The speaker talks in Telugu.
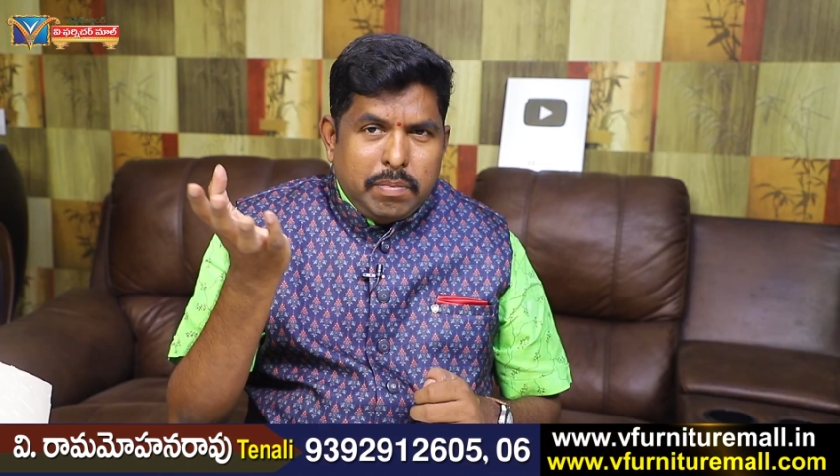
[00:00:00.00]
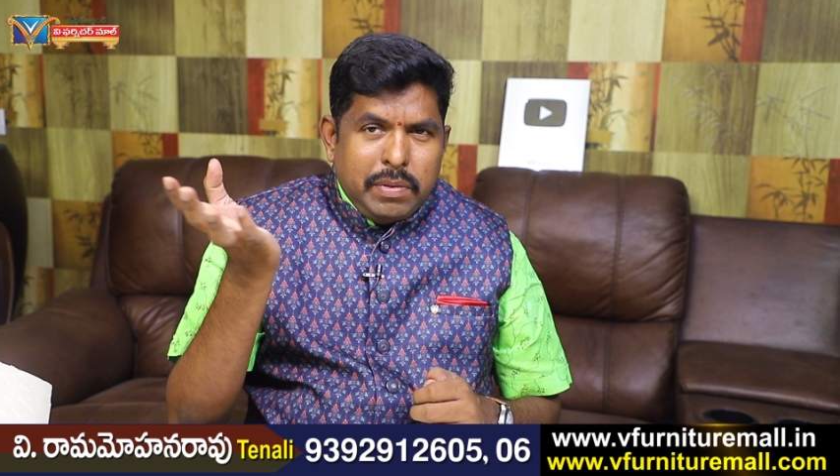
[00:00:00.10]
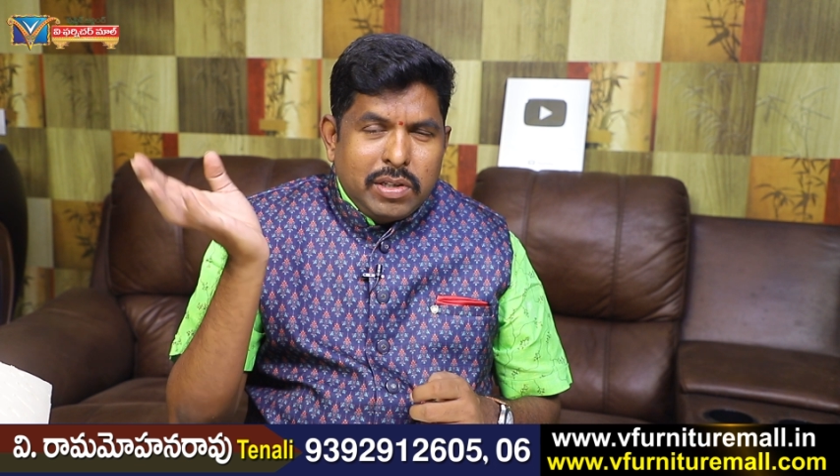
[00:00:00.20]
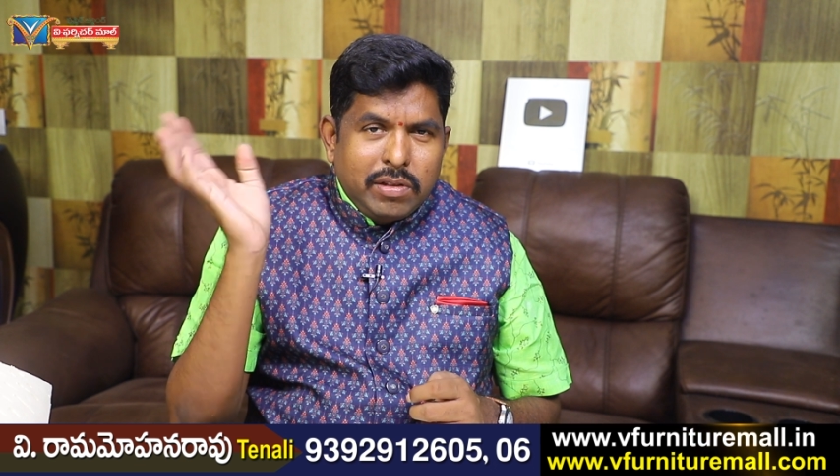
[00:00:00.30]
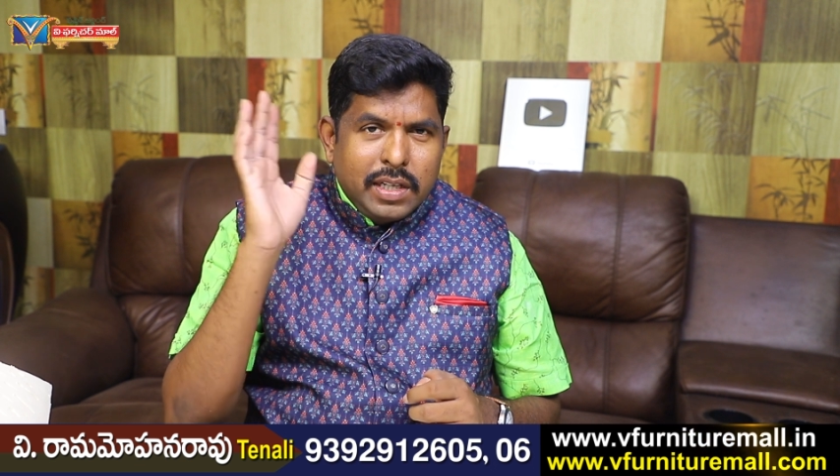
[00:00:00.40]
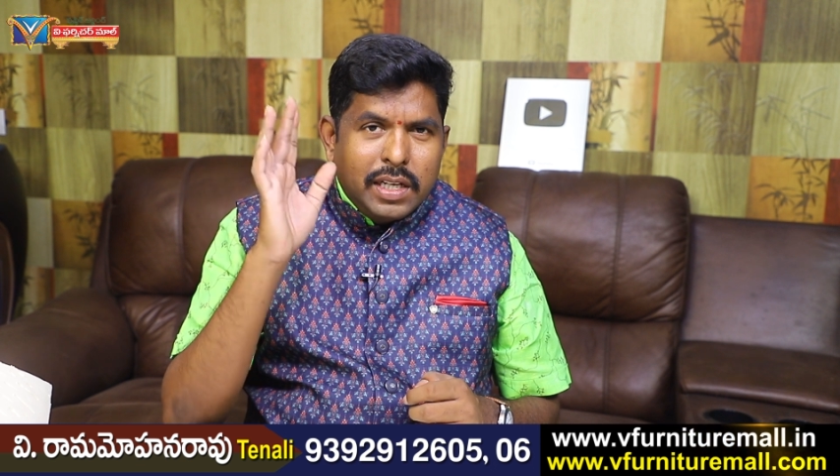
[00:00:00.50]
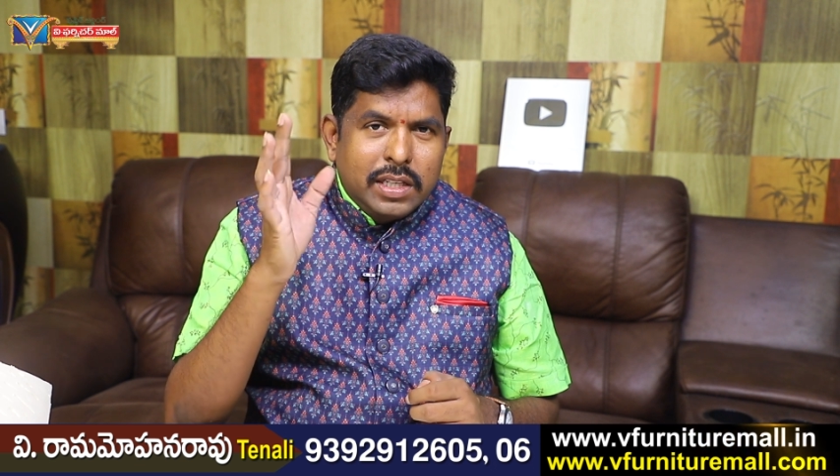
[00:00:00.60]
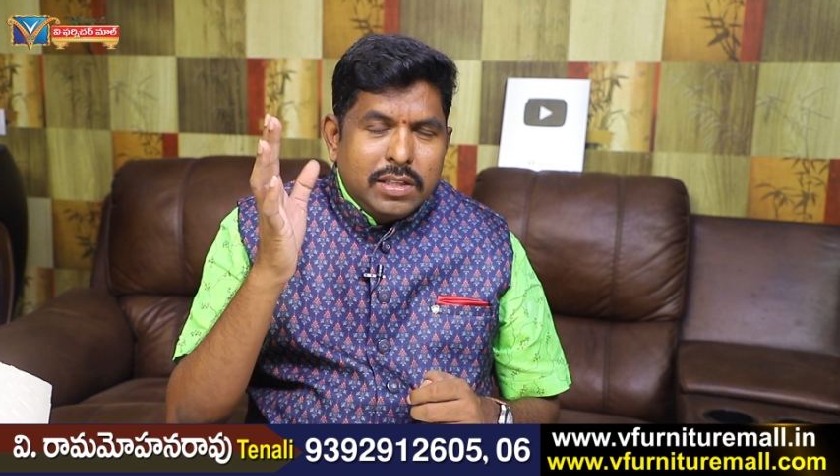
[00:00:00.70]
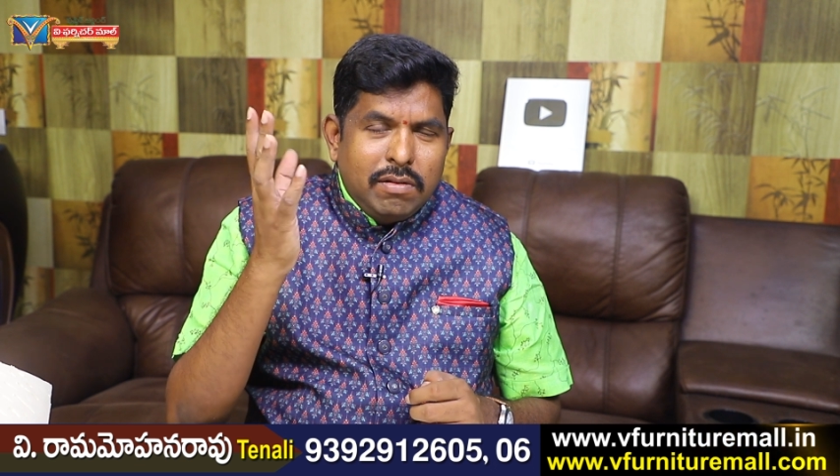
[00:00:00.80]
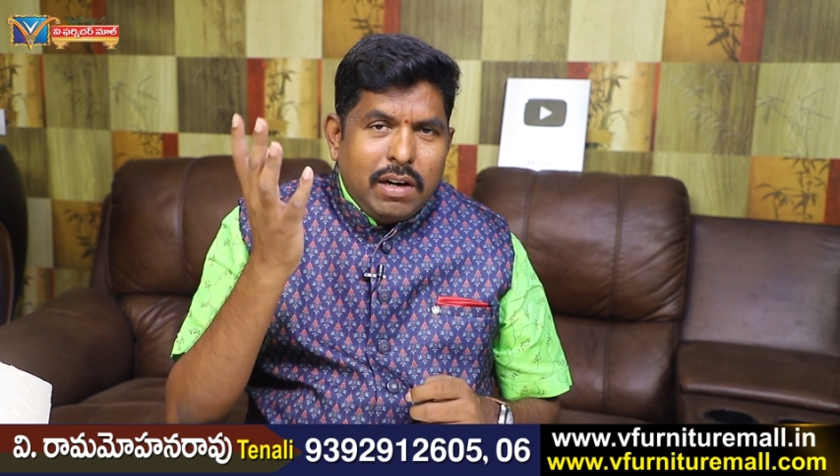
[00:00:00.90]
ముప్పై సంవత్సరాల
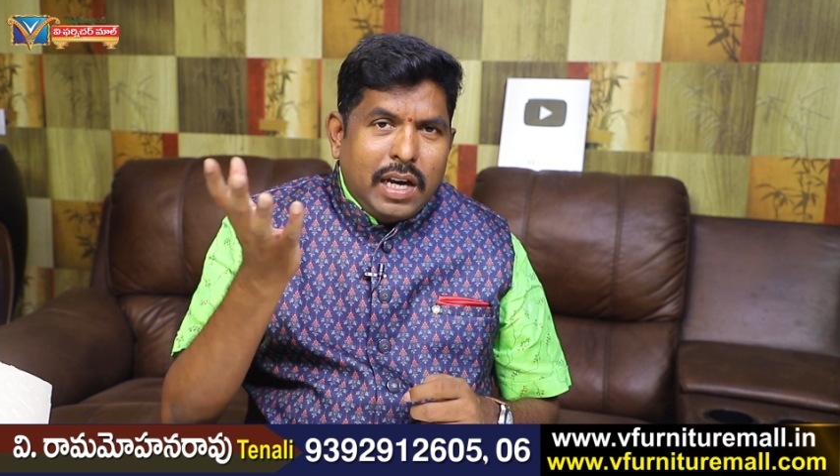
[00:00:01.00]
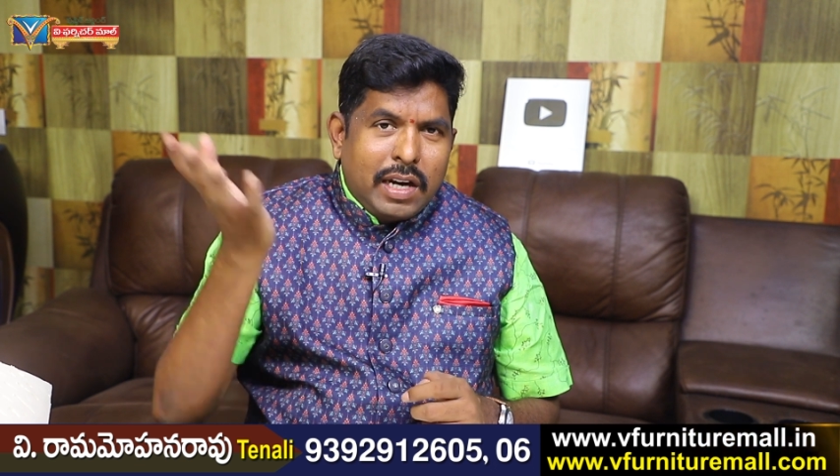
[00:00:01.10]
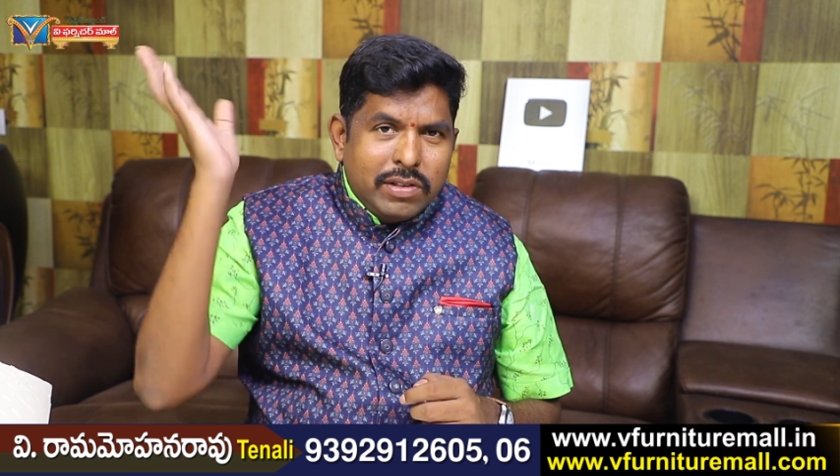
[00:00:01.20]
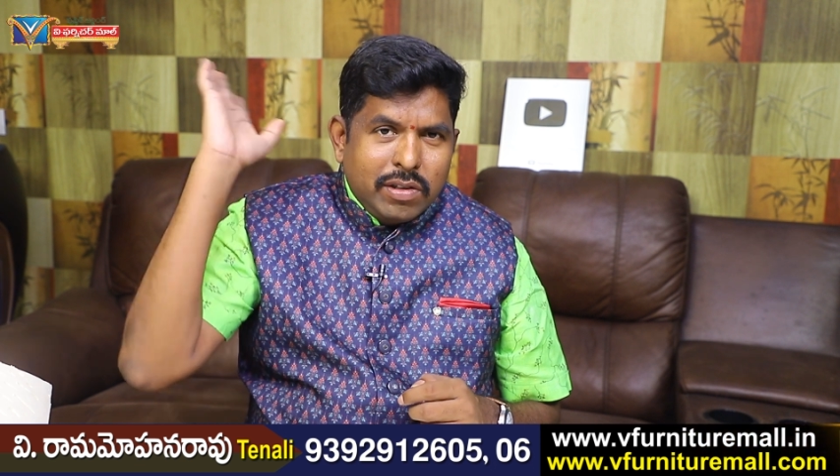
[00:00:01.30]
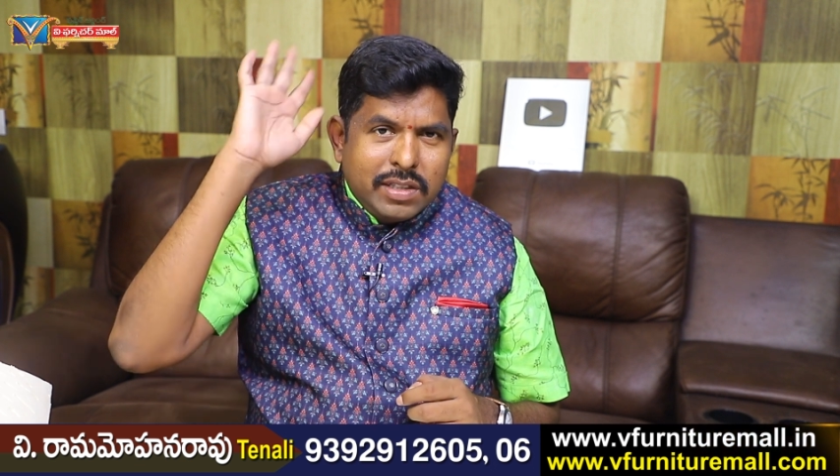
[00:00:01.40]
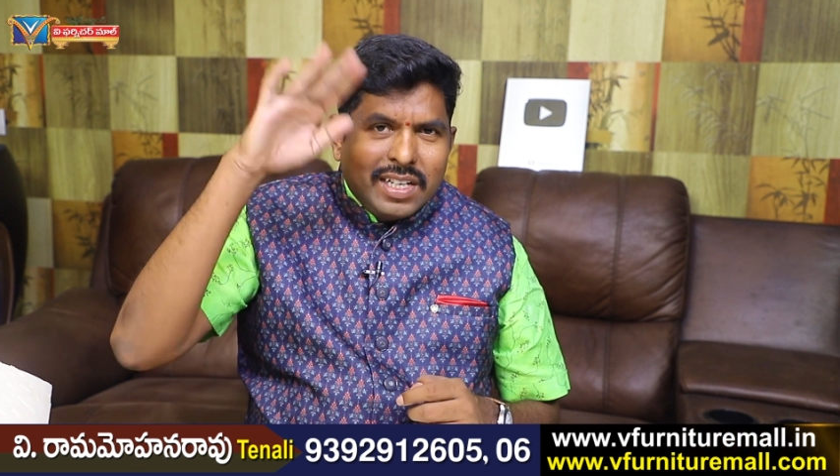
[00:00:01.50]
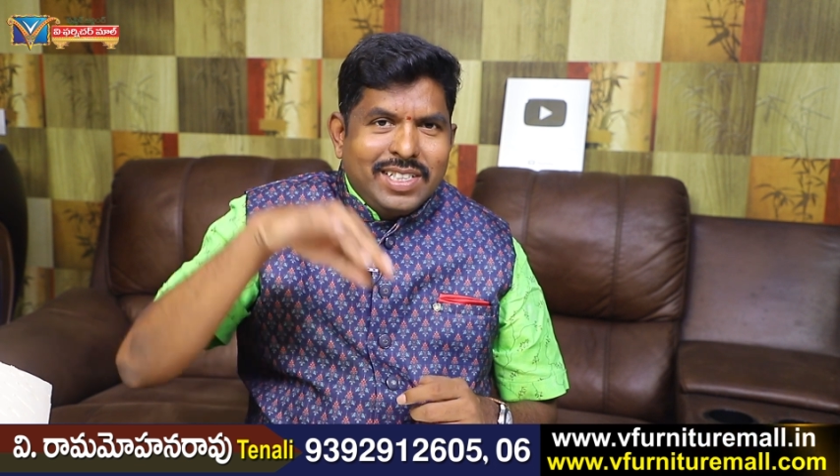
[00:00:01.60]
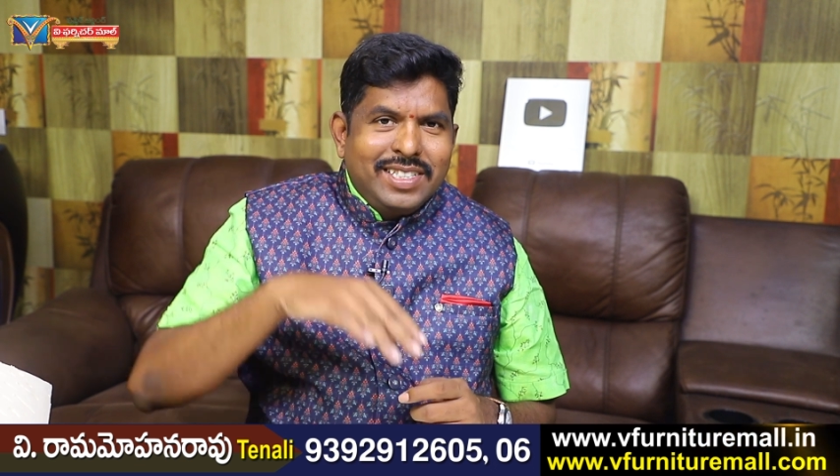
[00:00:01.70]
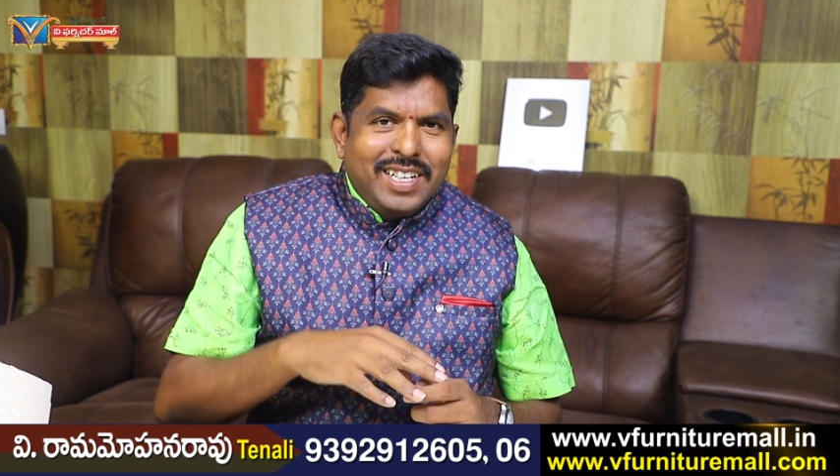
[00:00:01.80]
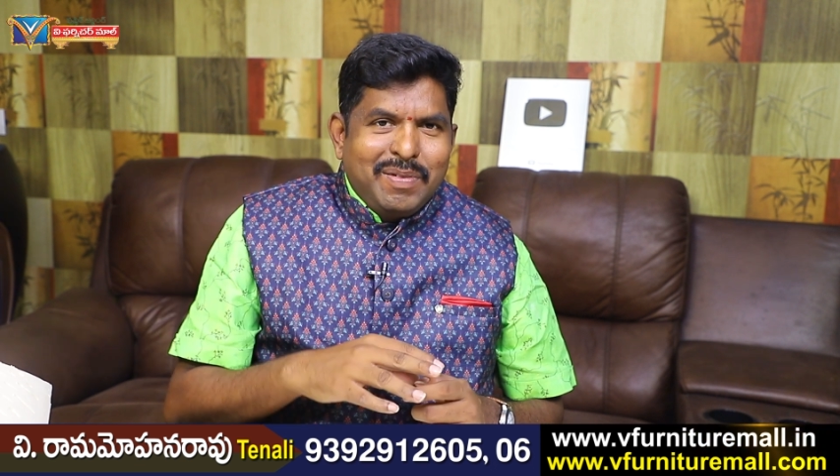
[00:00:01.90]
క్రితం వాళ్ళు అరవై సంవత్సరాల క్రితం